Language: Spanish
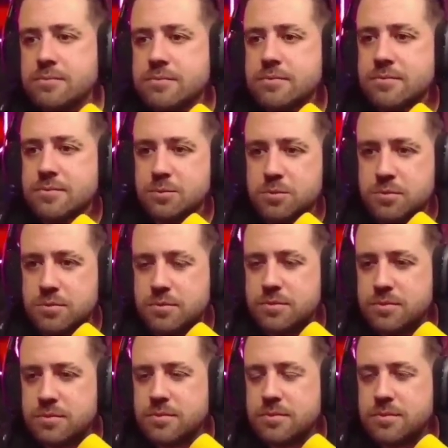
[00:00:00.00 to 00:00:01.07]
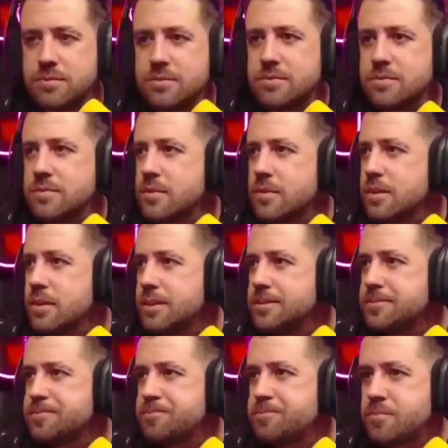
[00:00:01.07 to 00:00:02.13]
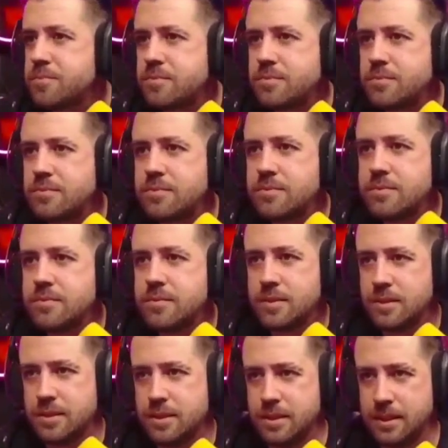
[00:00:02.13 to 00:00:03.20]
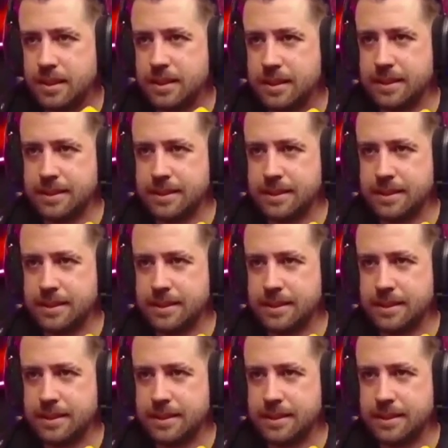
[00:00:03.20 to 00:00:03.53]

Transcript: Hola, viejo. ¿Ya se burlaron de ti por enfermarte?